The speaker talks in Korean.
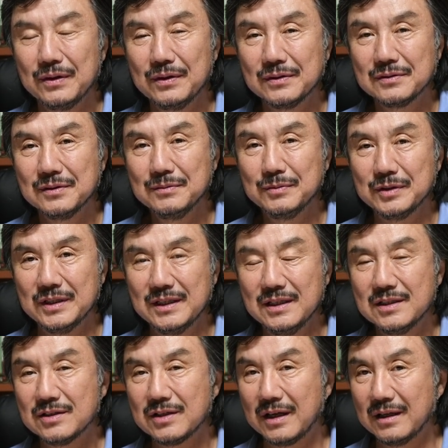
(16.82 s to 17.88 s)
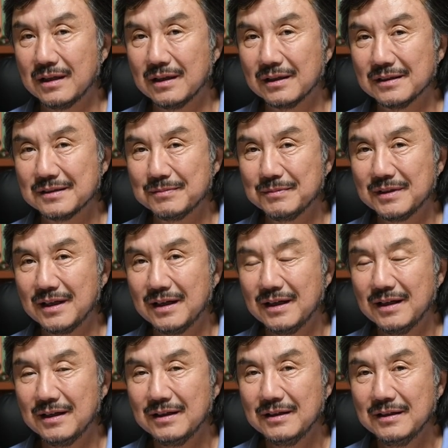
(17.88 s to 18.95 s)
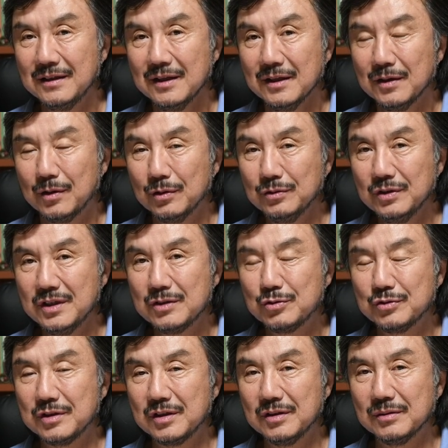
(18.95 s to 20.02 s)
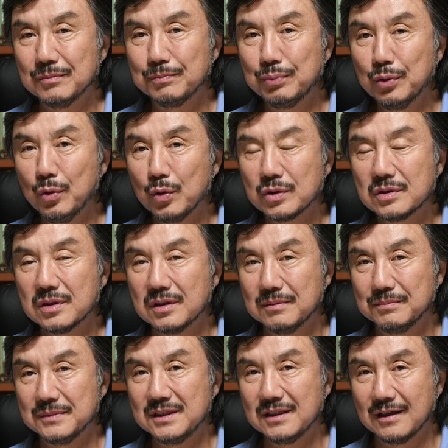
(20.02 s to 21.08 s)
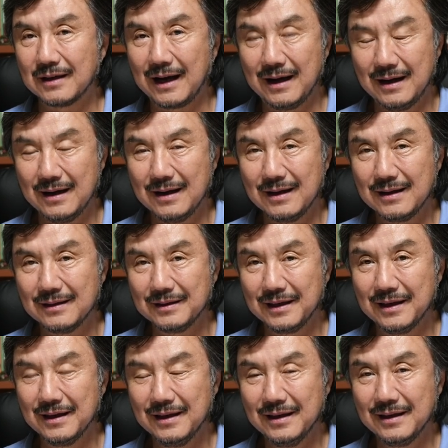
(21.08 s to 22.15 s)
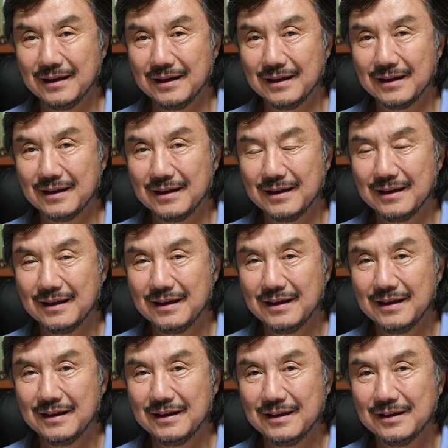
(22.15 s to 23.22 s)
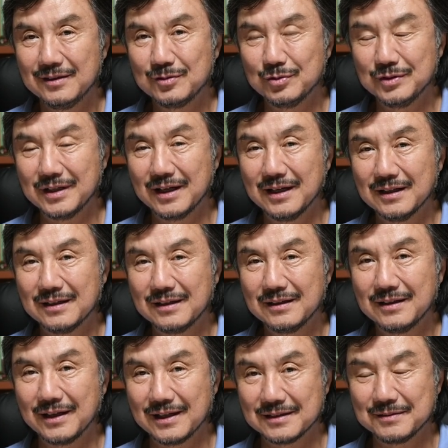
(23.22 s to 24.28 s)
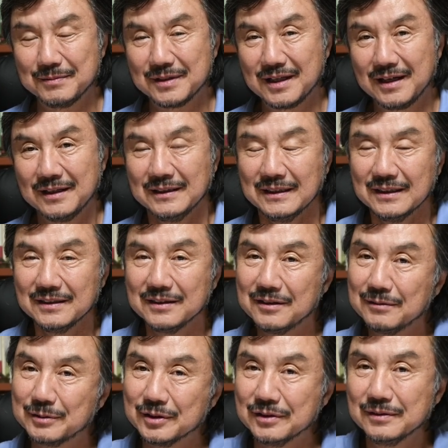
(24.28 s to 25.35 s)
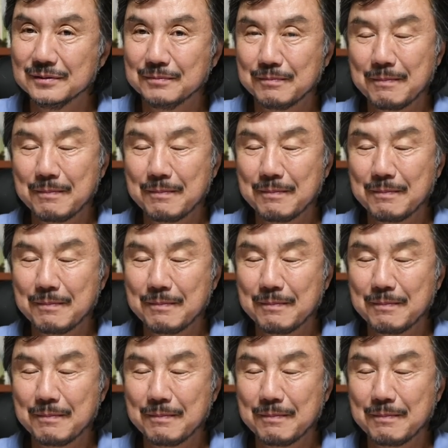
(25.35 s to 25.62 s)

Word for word: 여성분이 촬영한 것입니다. 오늘의 주제는 프로처럼 찍어라. 이게 주제가 되겠습니다. 여러분